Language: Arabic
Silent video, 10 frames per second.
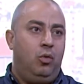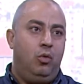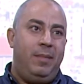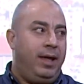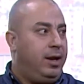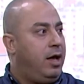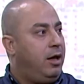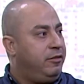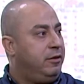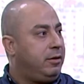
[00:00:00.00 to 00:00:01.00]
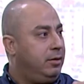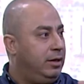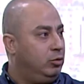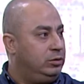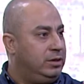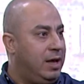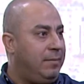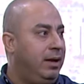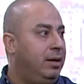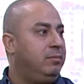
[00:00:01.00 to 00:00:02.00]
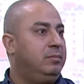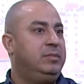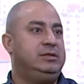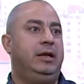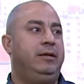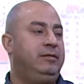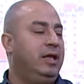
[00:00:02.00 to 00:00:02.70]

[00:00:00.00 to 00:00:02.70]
وما إلها أثر لقدام على مثلا